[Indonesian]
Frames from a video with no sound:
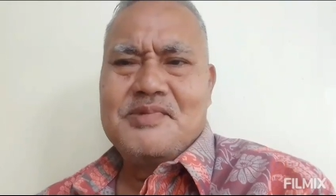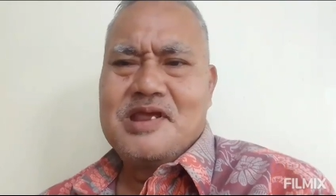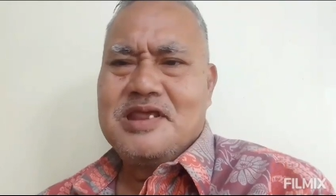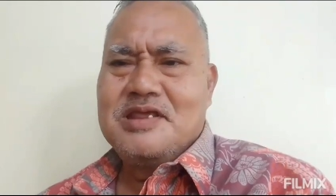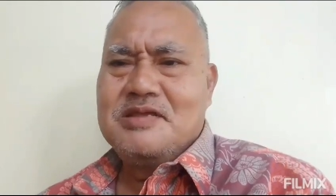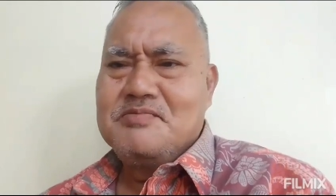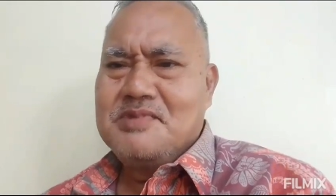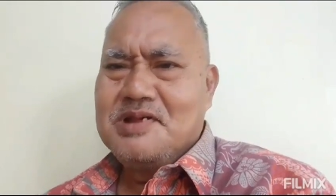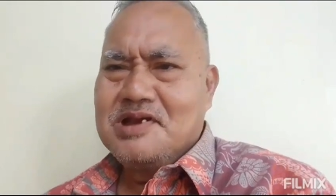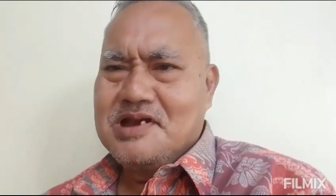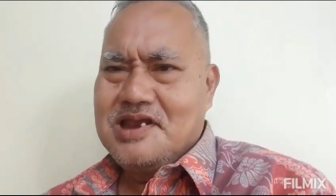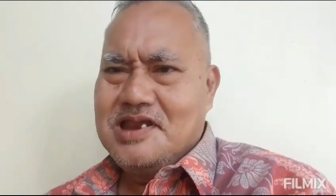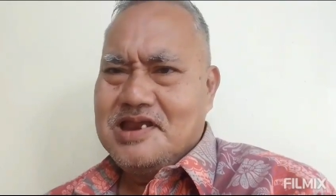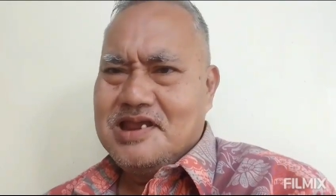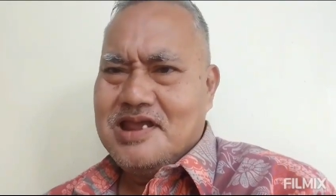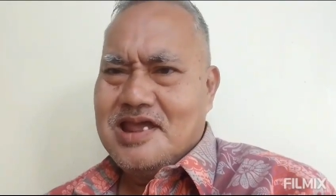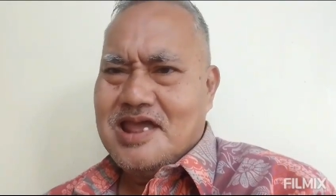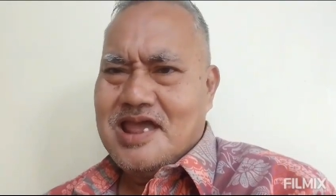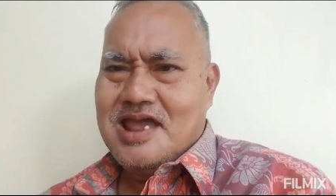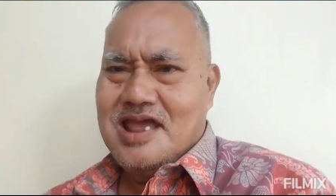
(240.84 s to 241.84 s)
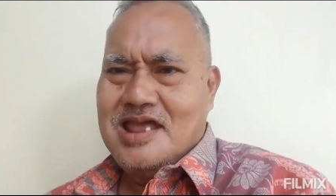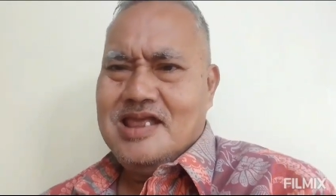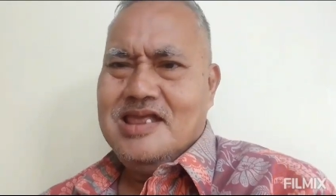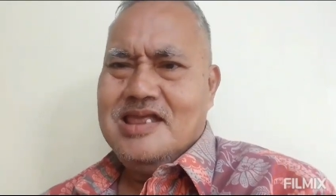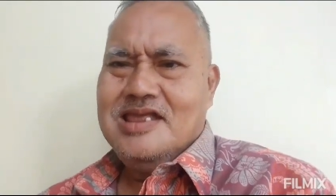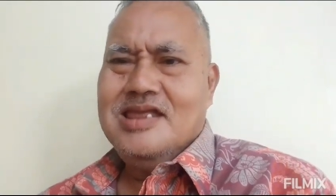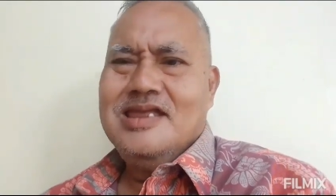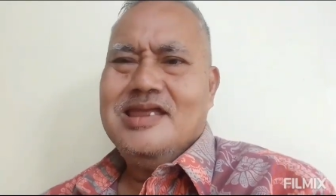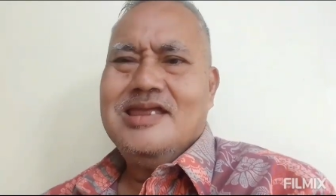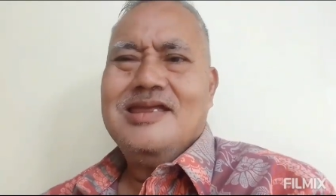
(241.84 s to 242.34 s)
bagi mereka
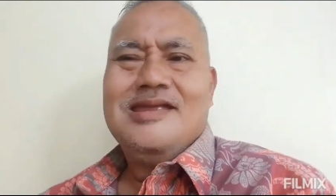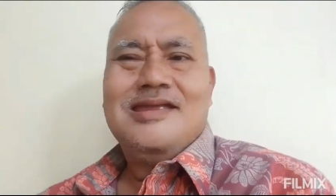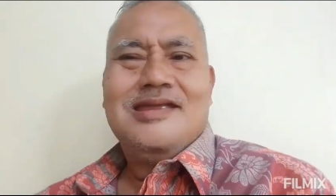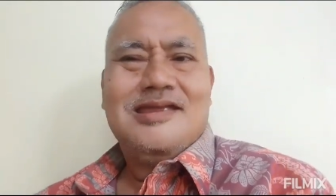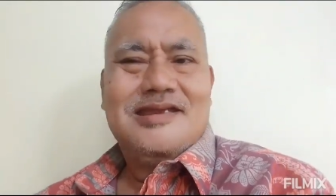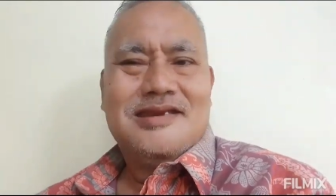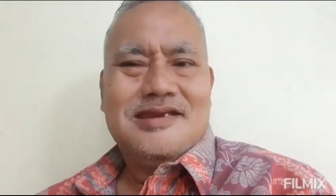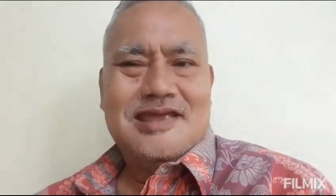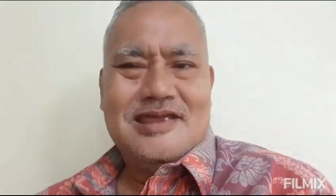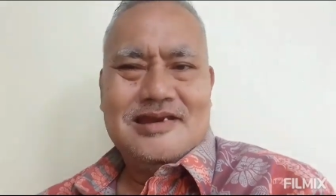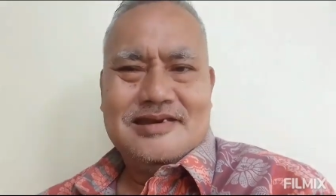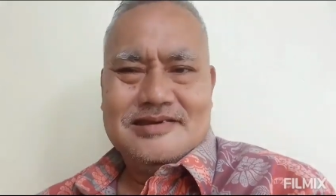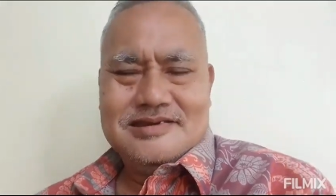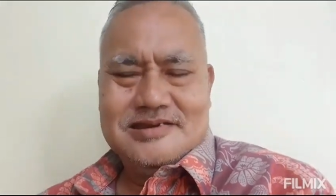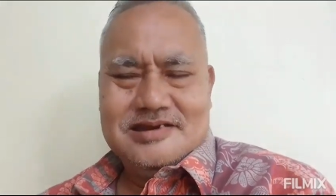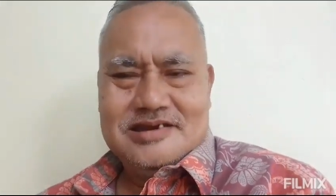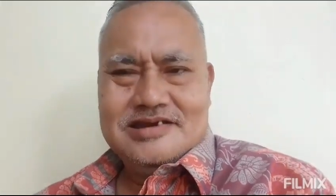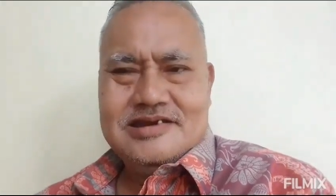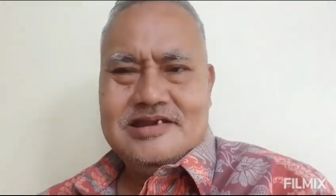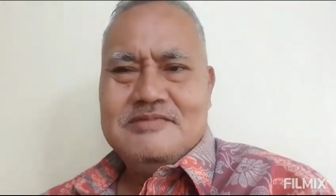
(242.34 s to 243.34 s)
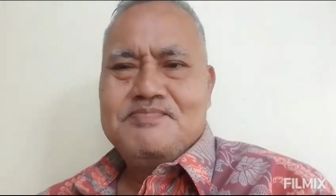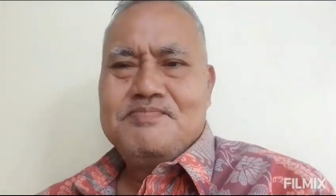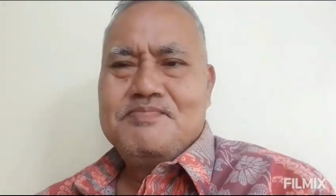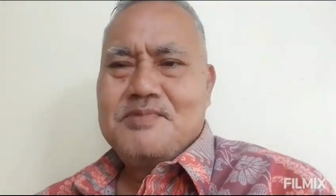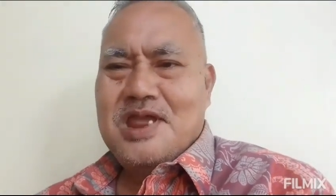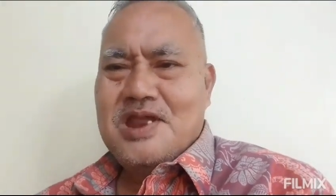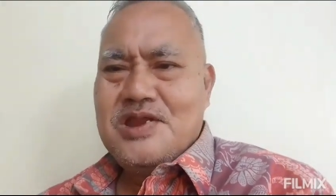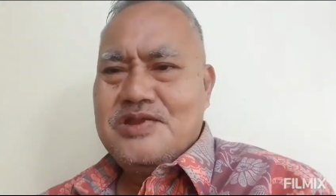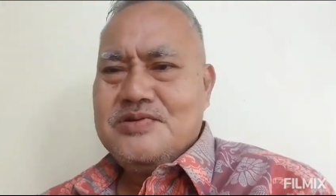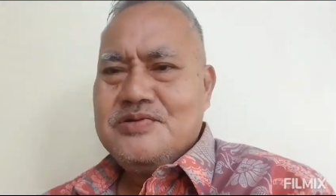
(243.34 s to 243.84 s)
dan tetap
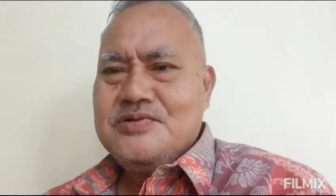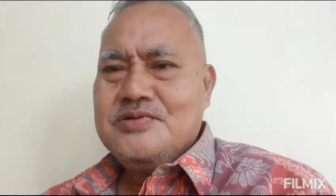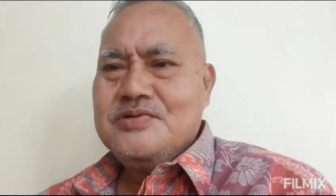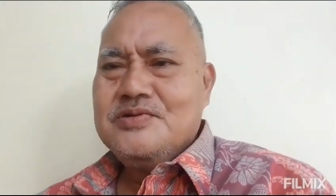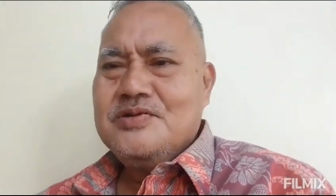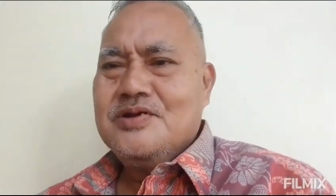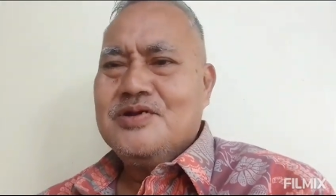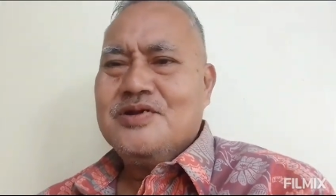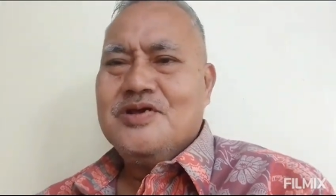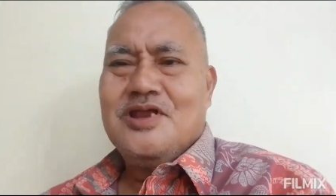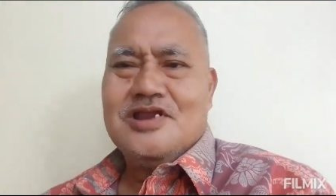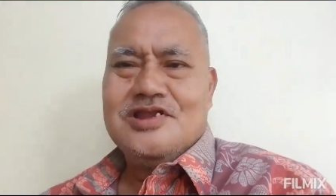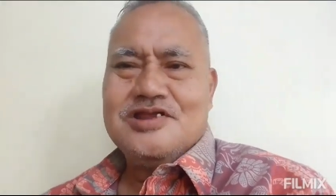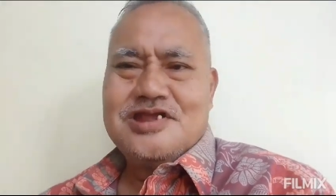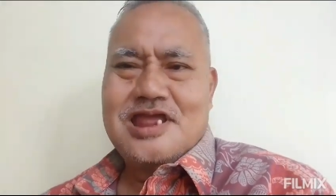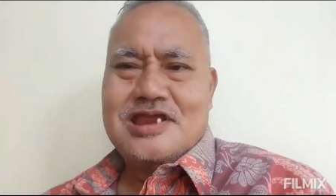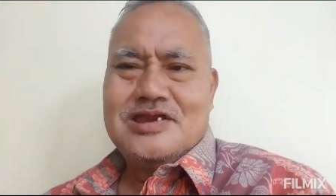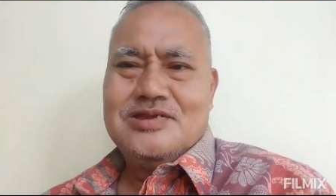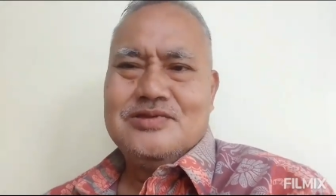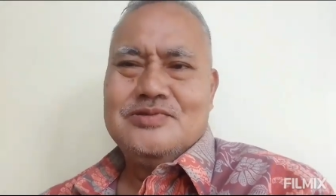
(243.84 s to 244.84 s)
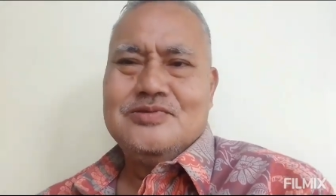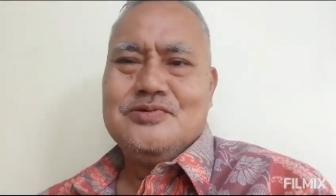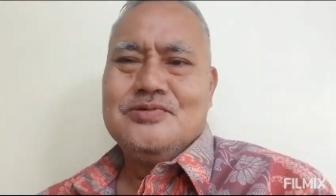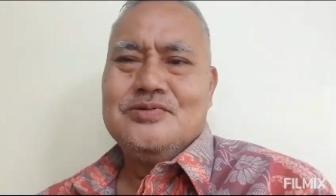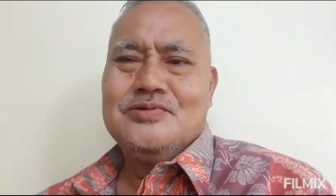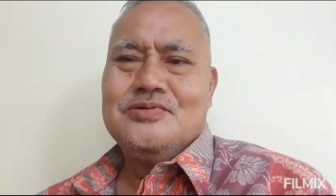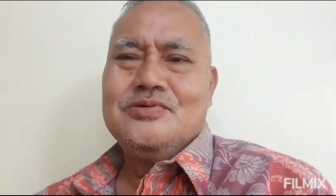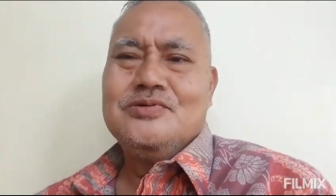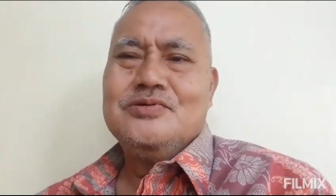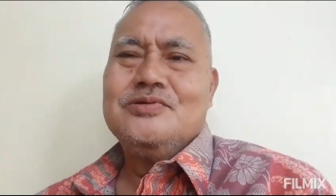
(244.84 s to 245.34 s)
maju
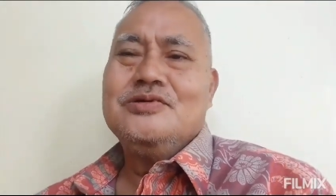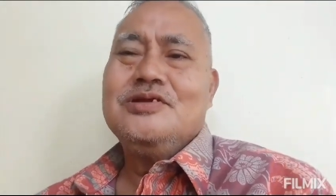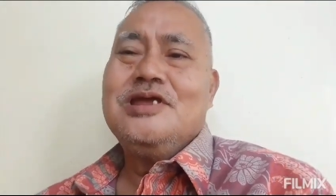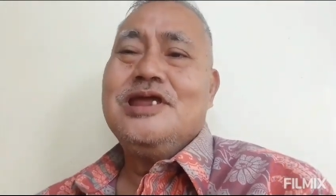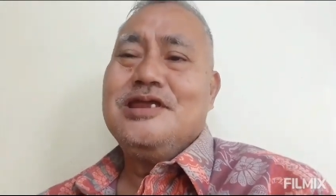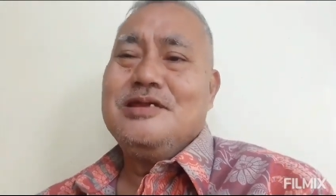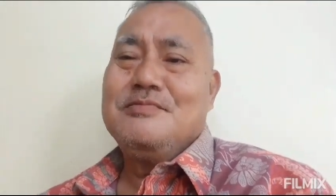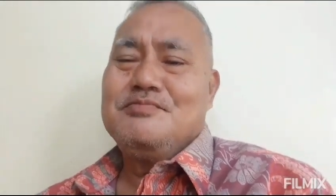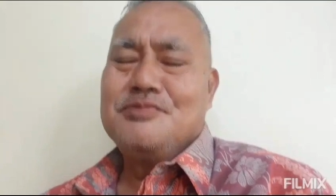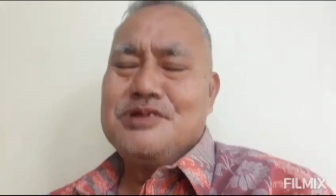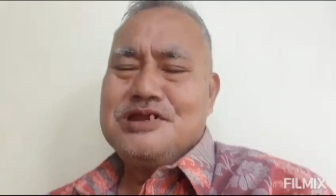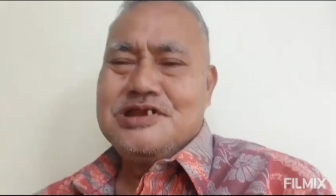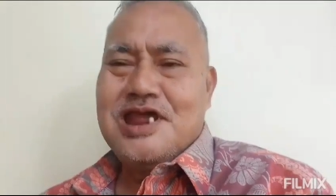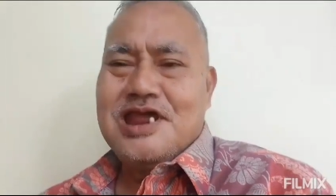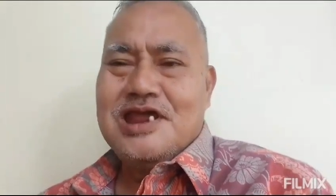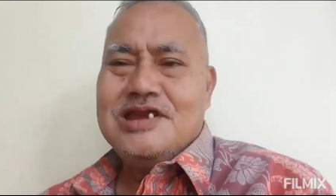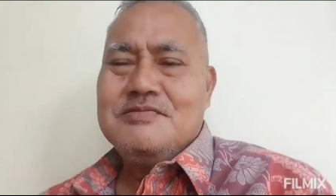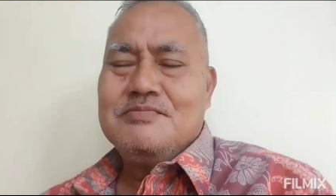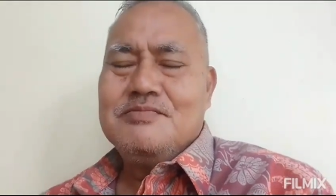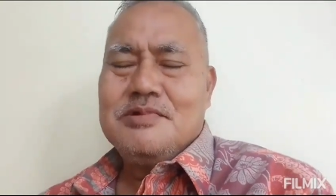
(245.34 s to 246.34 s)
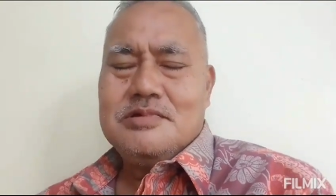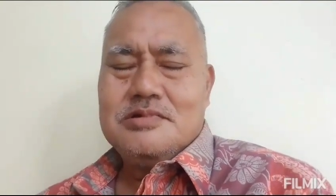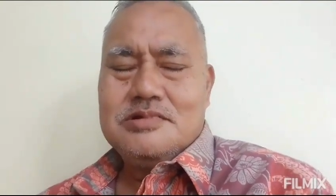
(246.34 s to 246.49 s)
01 eh menjadi